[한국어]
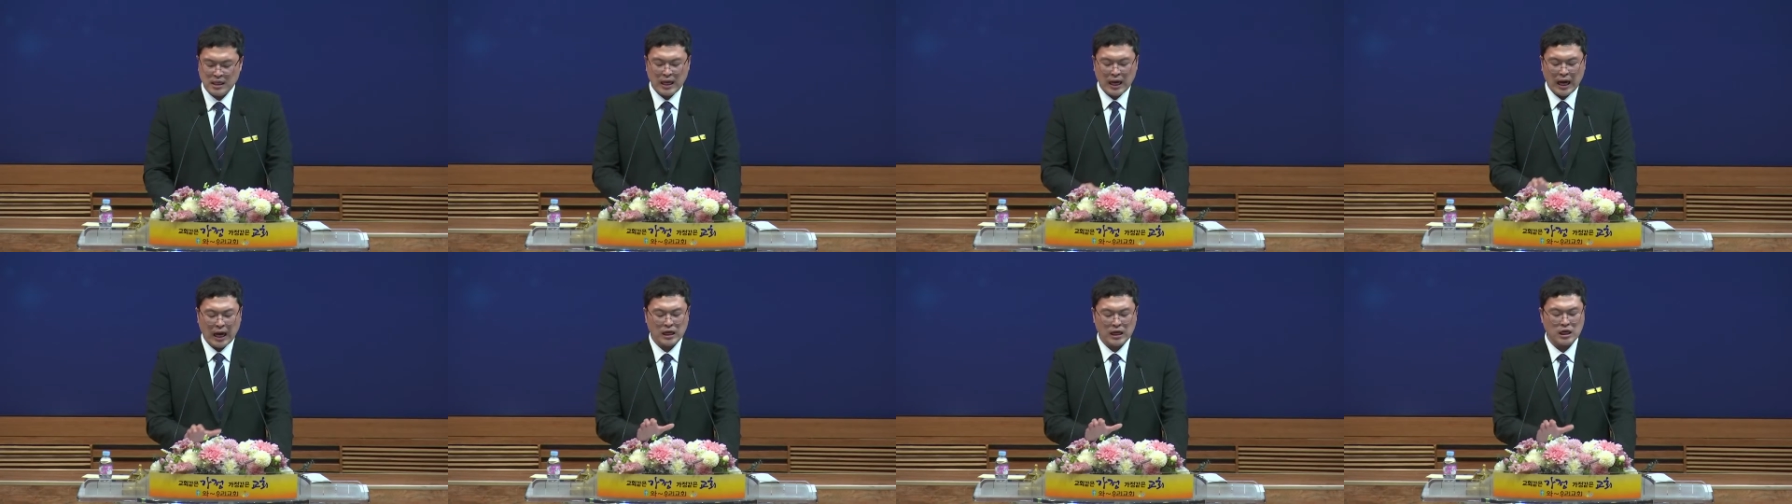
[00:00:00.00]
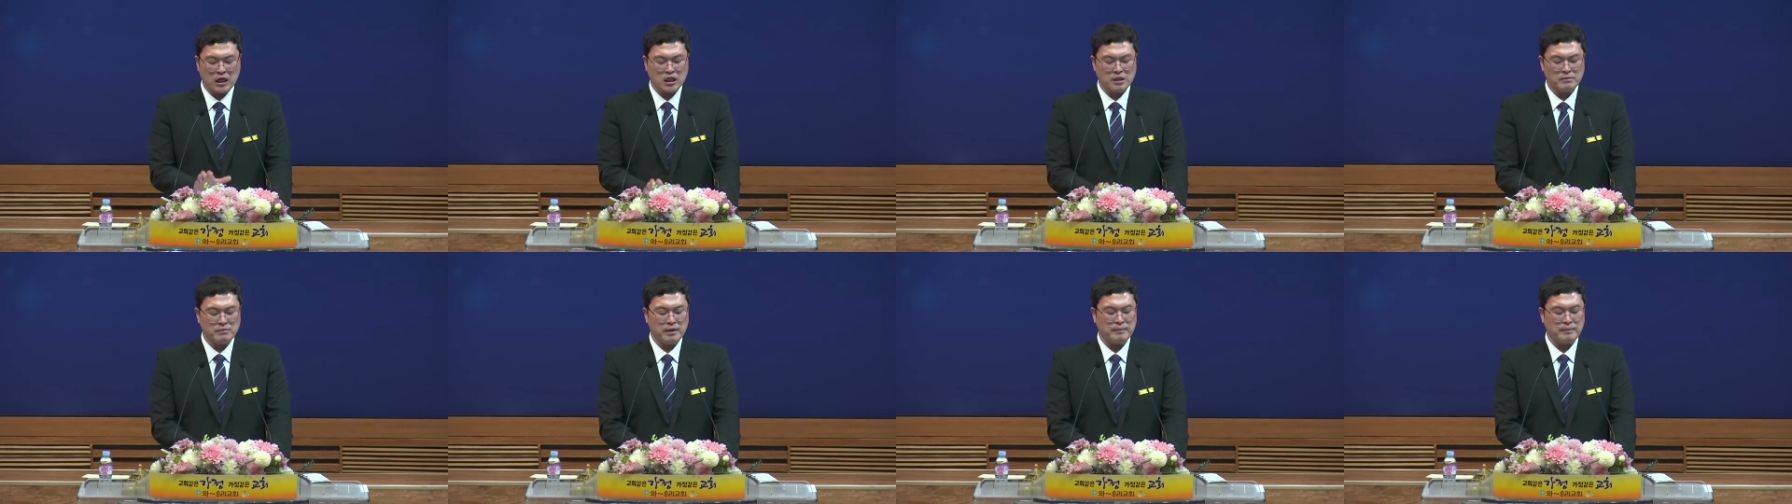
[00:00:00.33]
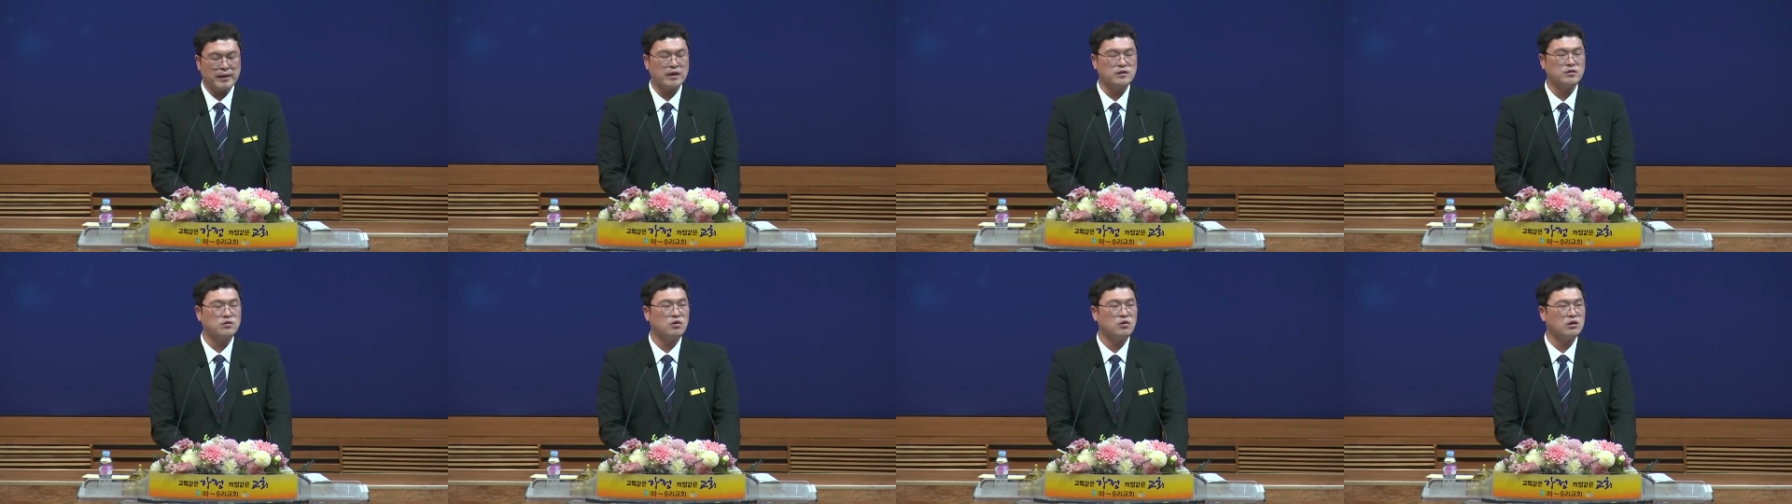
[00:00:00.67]
하나님의
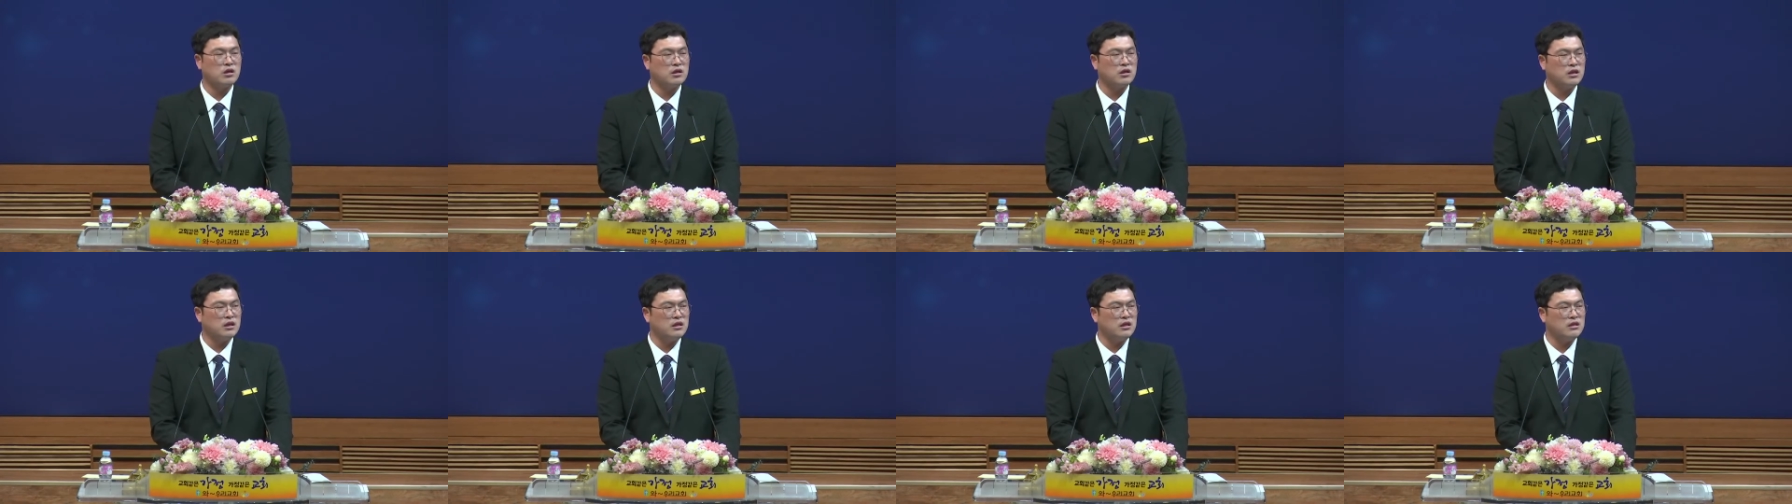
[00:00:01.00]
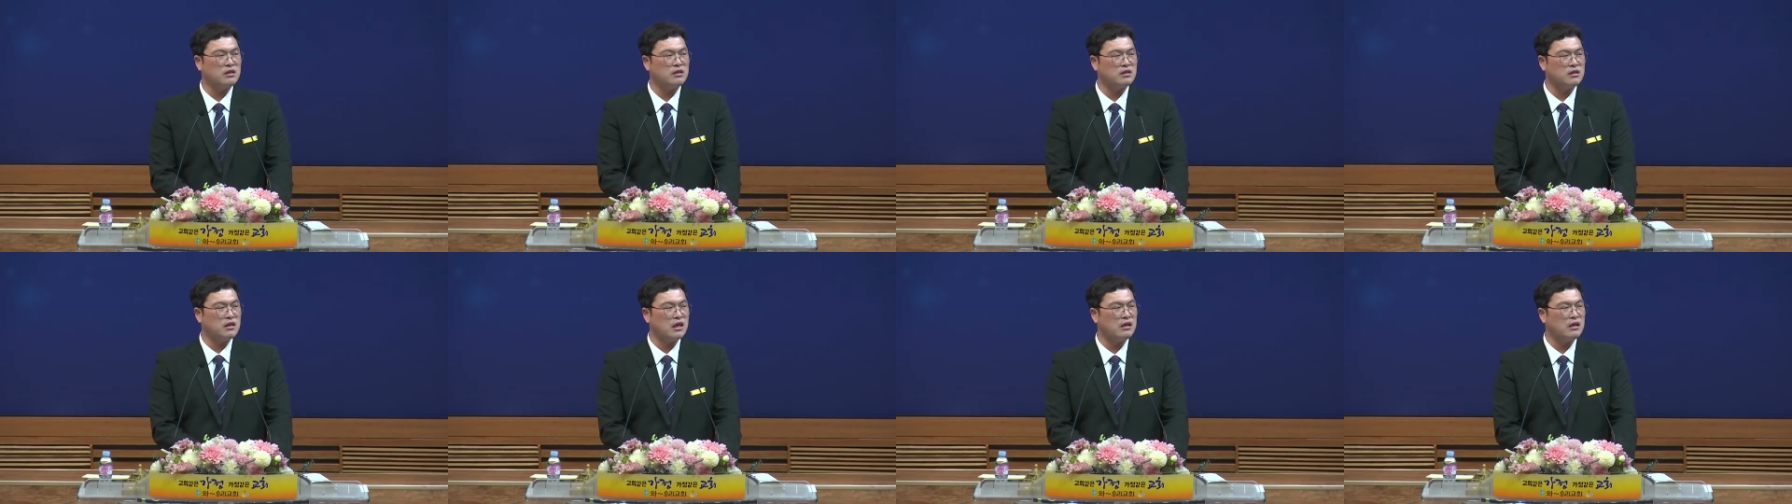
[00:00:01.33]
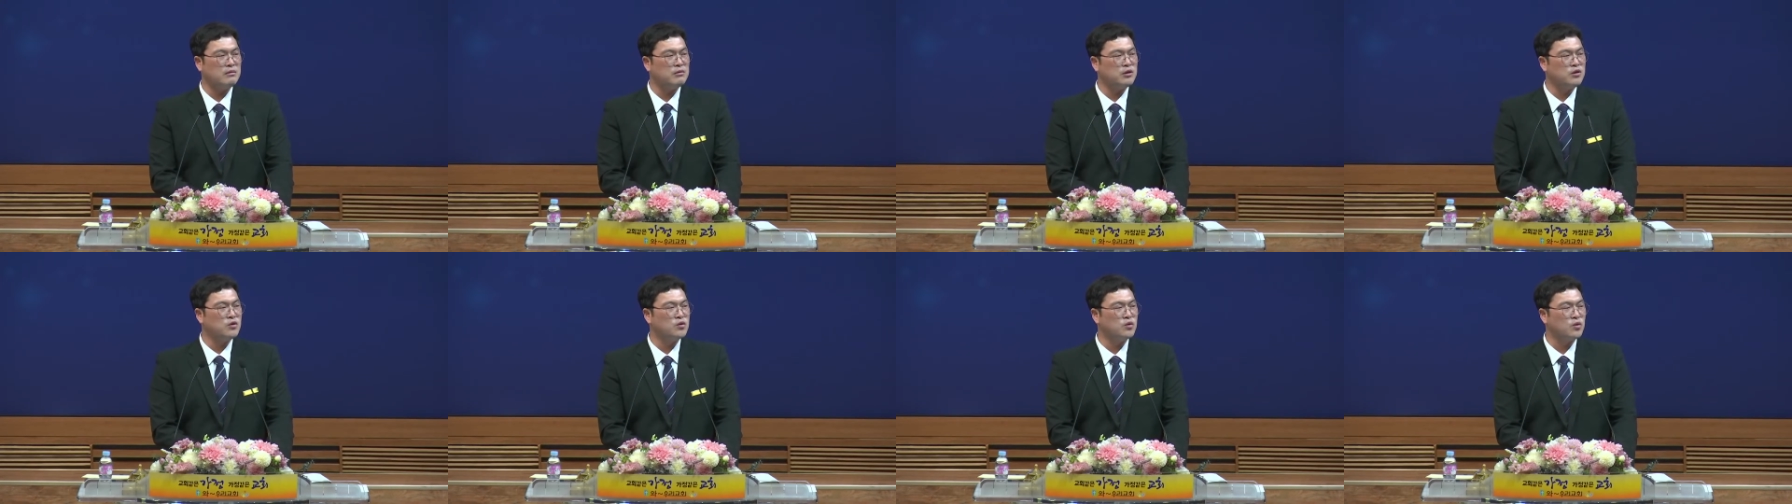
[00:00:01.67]
백성인 이스라엘
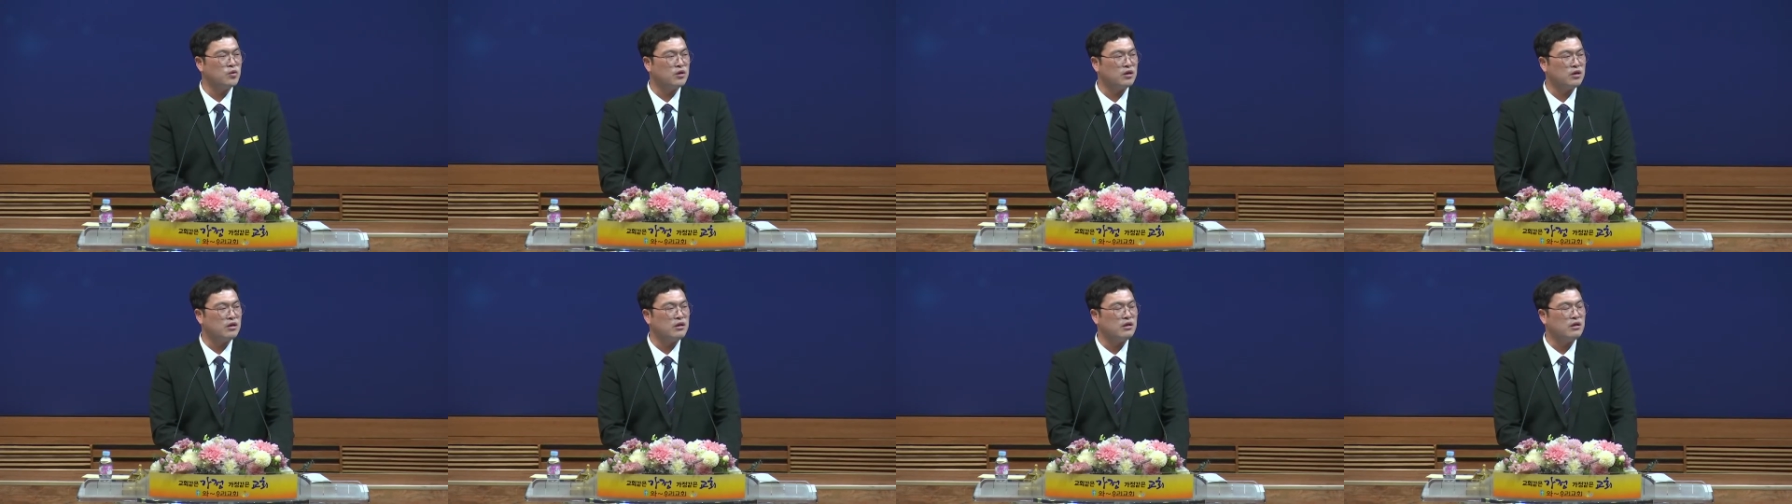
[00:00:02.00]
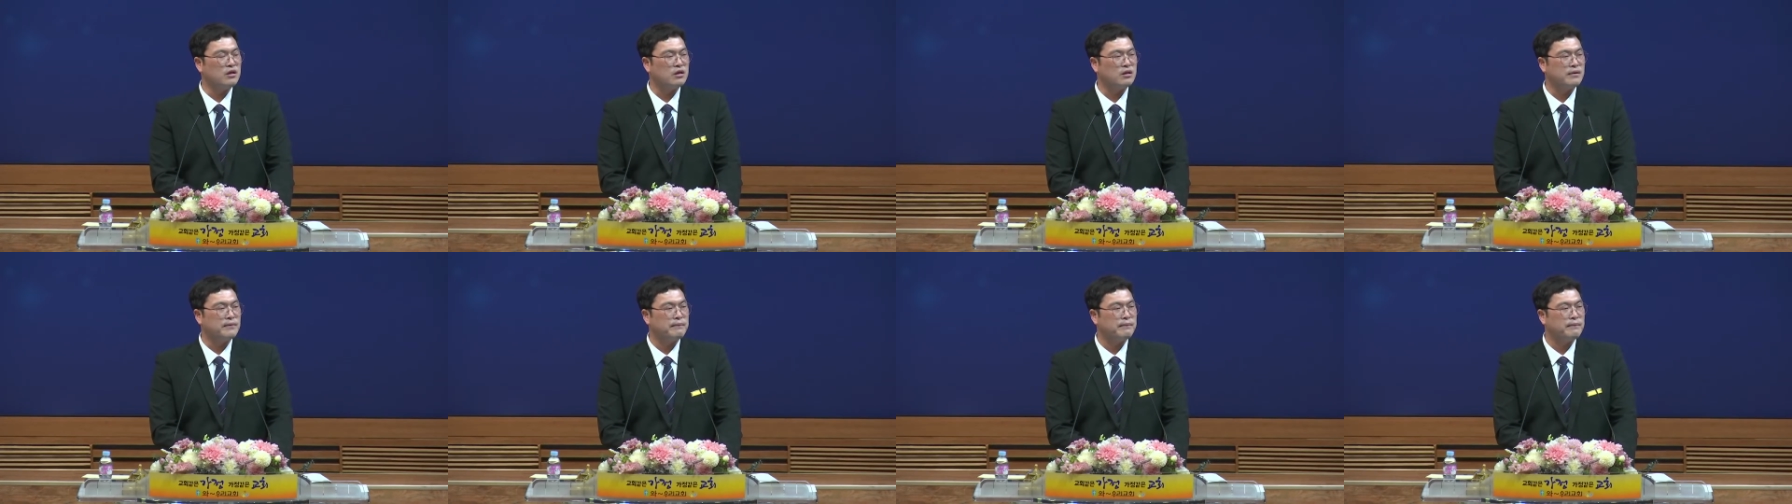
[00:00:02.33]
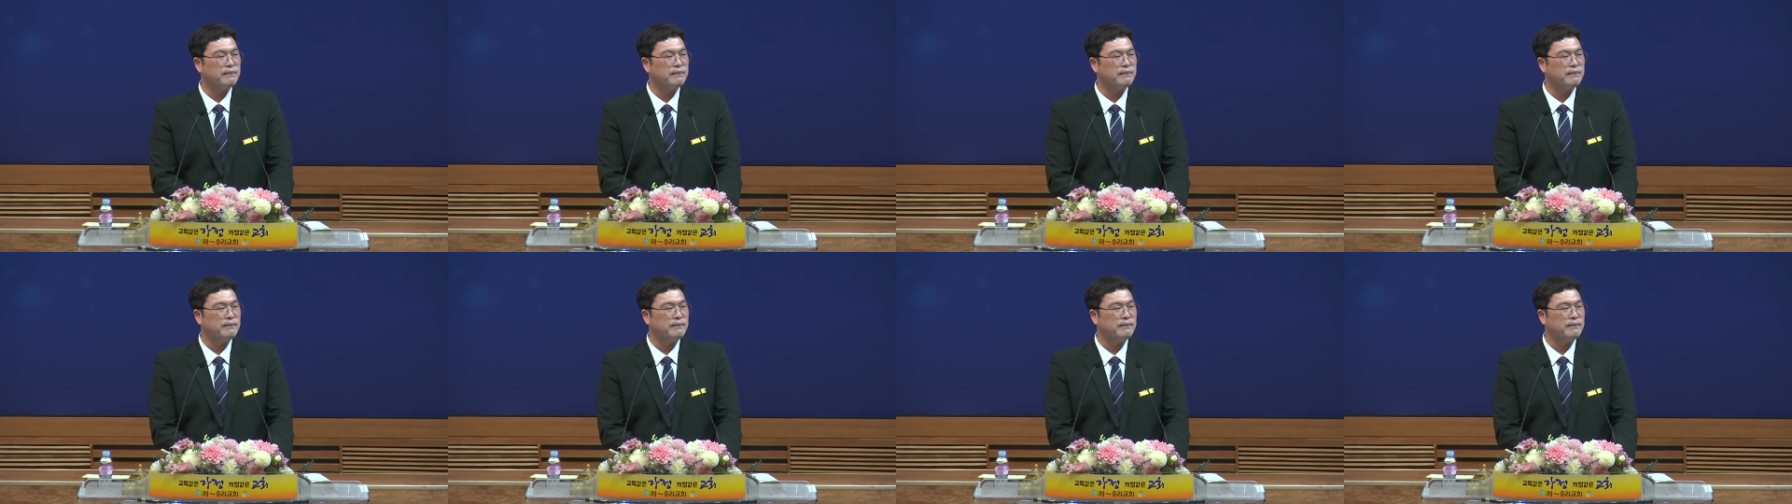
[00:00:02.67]
민족이